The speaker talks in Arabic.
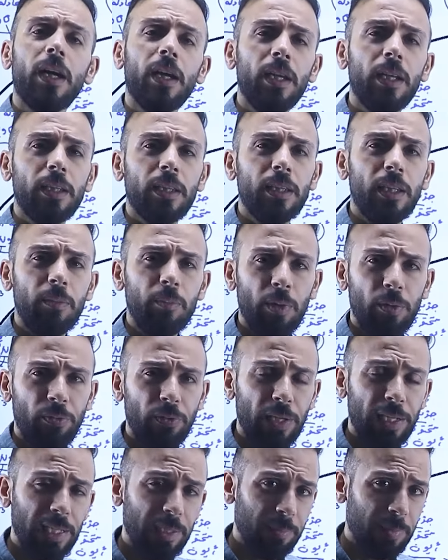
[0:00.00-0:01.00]
خلطنا
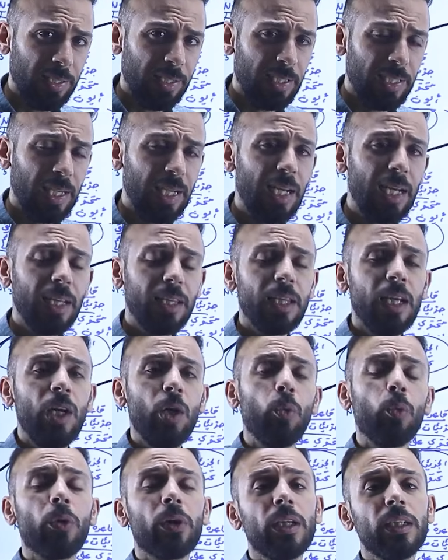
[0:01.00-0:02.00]
المفاهيم الثلاث
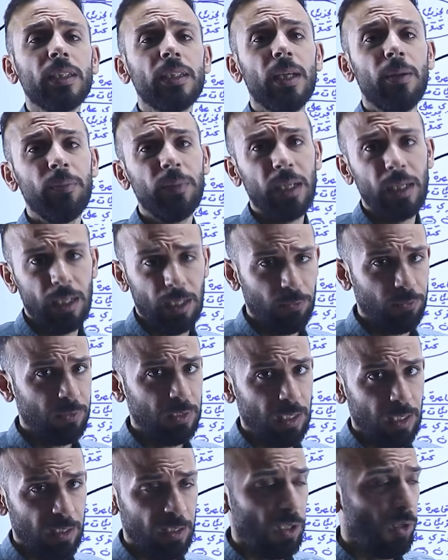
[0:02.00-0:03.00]
ورتبنا
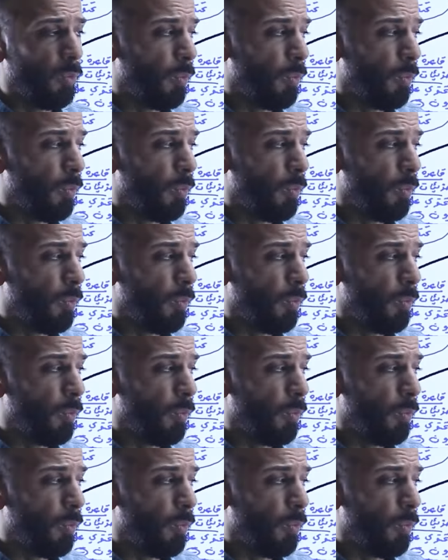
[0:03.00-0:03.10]
الأفكار